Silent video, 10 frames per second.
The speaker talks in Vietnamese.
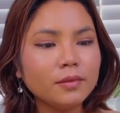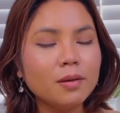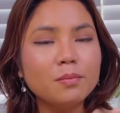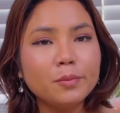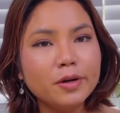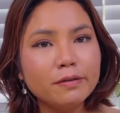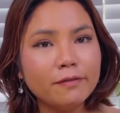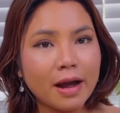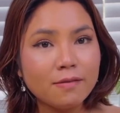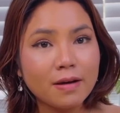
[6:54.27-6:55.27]
Maria
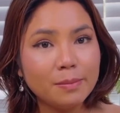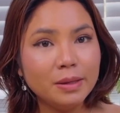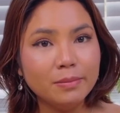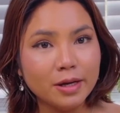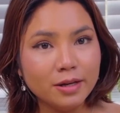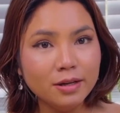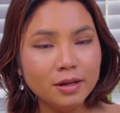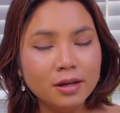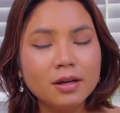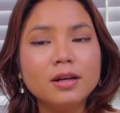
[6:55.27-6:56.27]
phải qua bên Mỹ
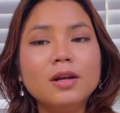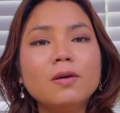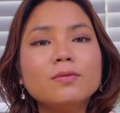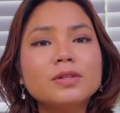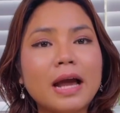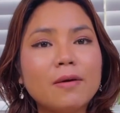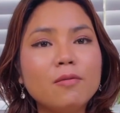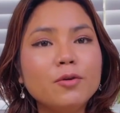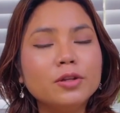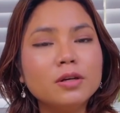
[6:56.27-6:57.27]
nếu ông xã
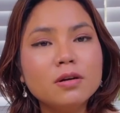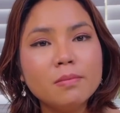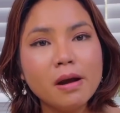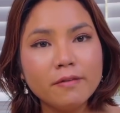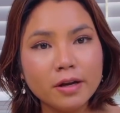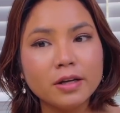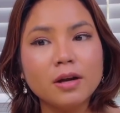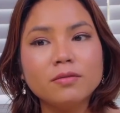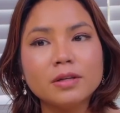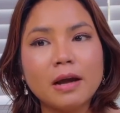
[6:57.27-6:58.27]
của Maria thương Mary thì
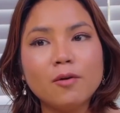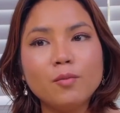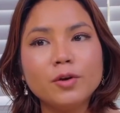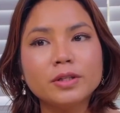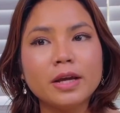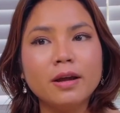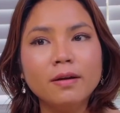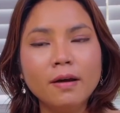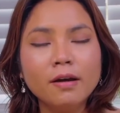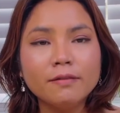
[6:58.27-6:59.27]
ông xã của Maria
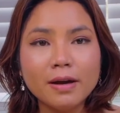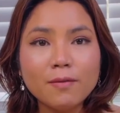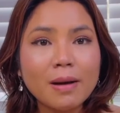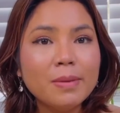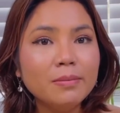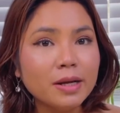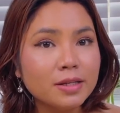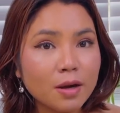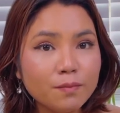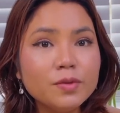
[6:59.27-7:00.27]
sẽ phải qua bên Mỹ
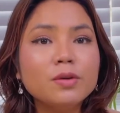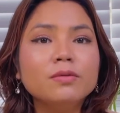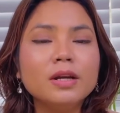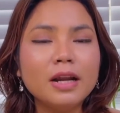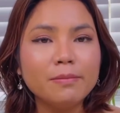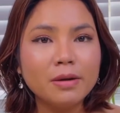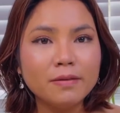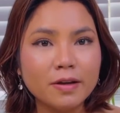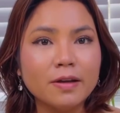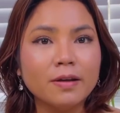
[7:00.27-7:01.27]
sống chung với lại
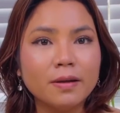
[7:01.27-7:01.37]
Mary